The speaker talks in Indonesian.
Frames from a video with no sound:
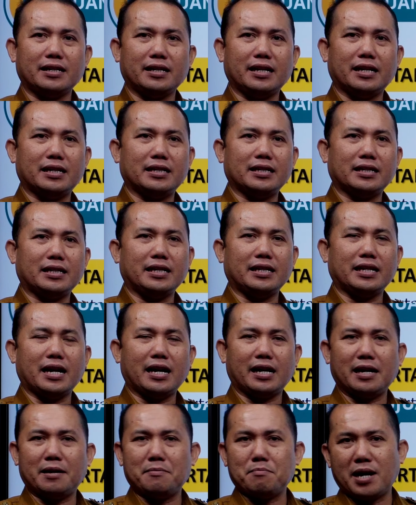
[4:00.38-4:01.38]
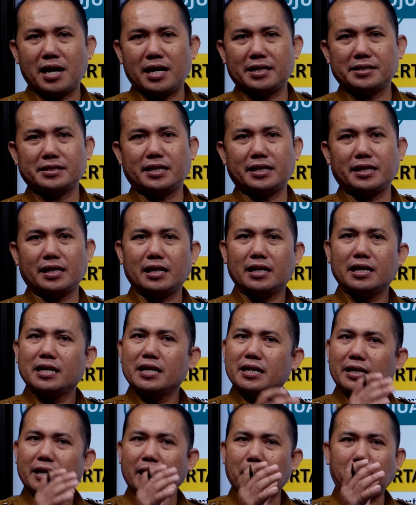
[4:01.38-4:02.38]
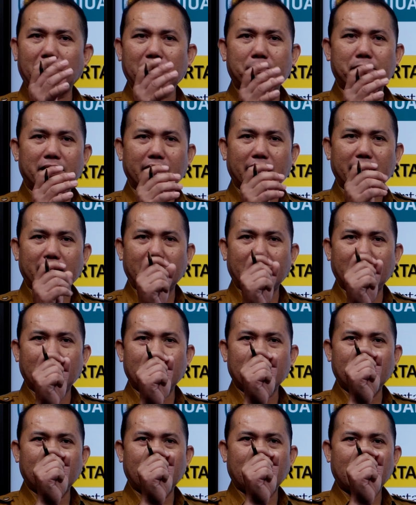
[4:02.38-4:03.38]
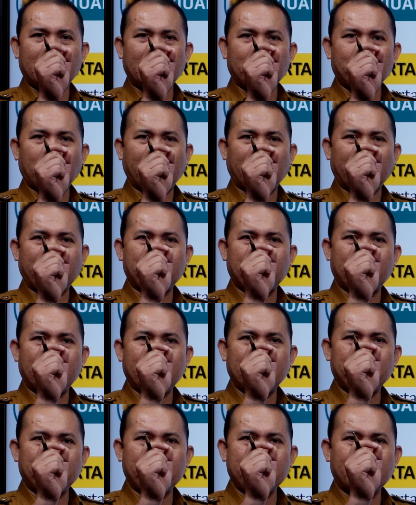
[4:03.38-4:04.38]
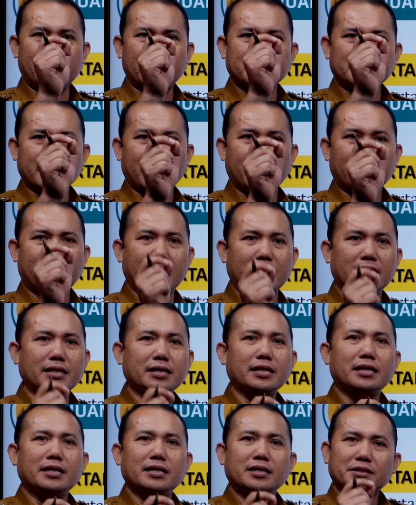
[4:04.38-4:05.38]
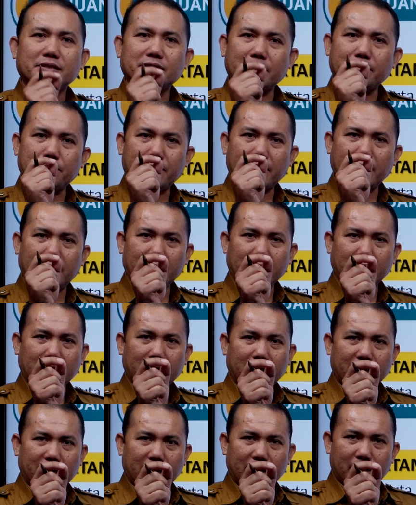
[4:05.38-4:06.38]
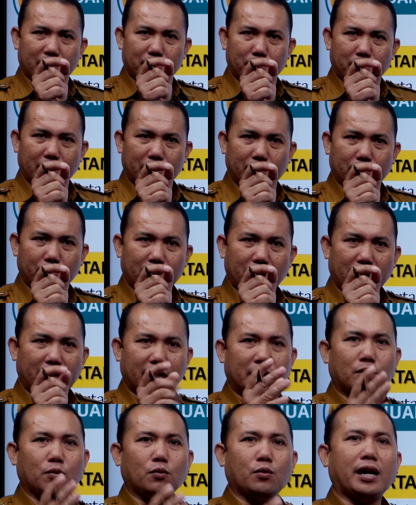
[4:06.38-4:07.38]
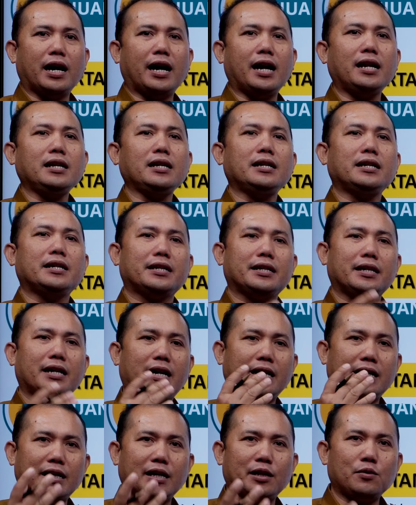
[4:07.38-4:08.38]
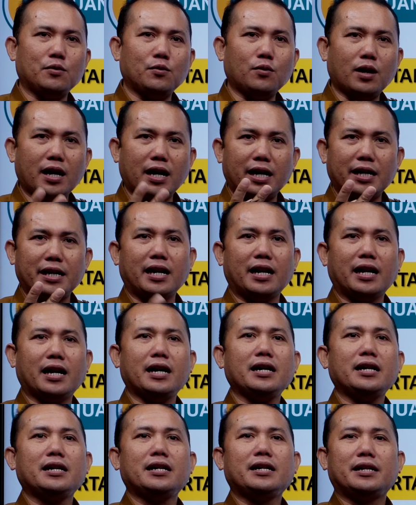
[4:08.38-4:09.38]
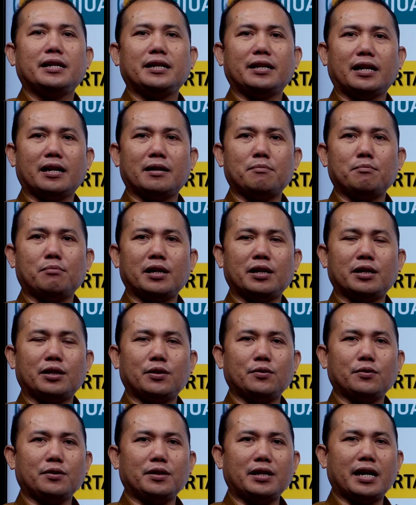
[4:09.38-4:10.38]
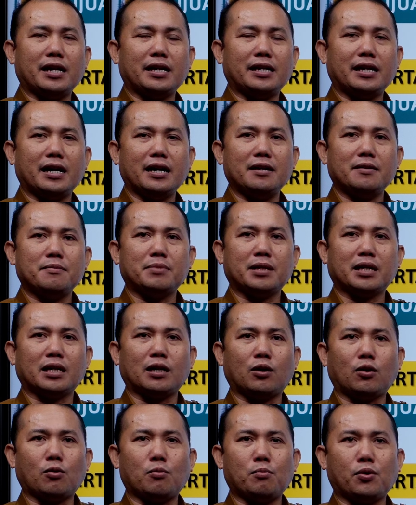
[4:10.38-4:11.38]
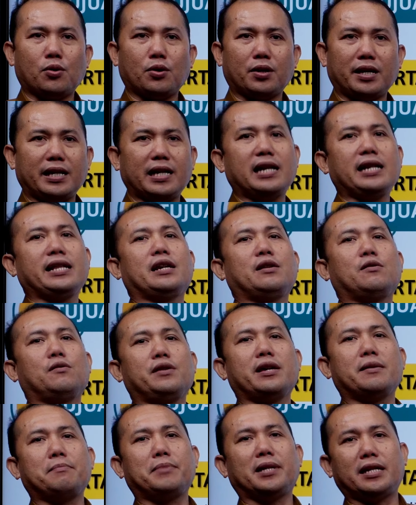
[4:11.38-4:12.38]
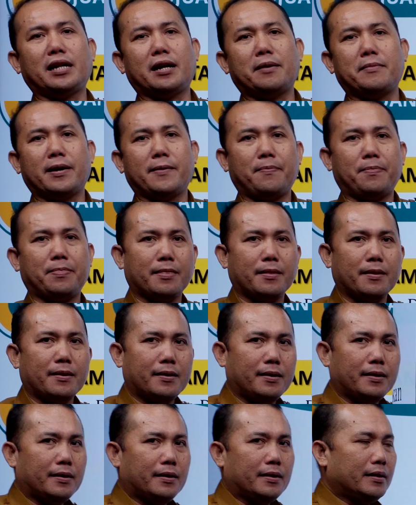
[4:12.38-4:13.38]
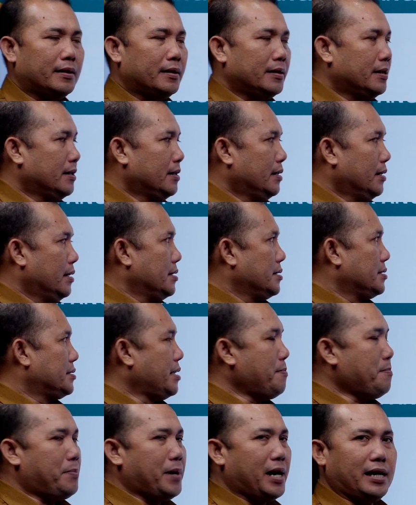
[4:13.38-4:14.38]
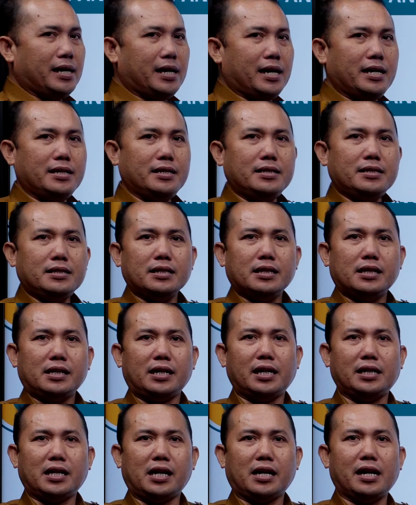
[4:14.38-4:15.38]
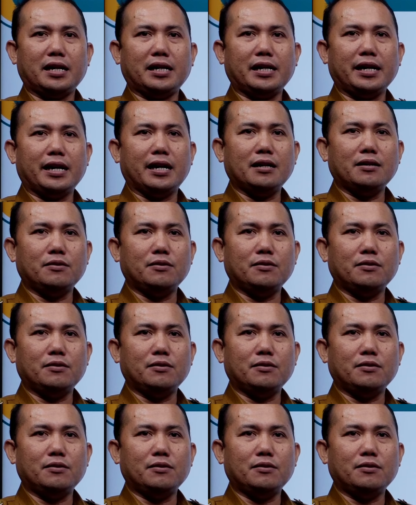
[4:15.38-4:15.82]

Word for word: yang kita akan bahas ini. Yang paling penting adalah ah, bagaimana menyelesaikan simpangan rata-rata dalam bentuk data tunggal. Yang kedua adalah dalam bentuk data berkelompok. Kita lihat dulu yang pertama. Simpangan rata-rata ya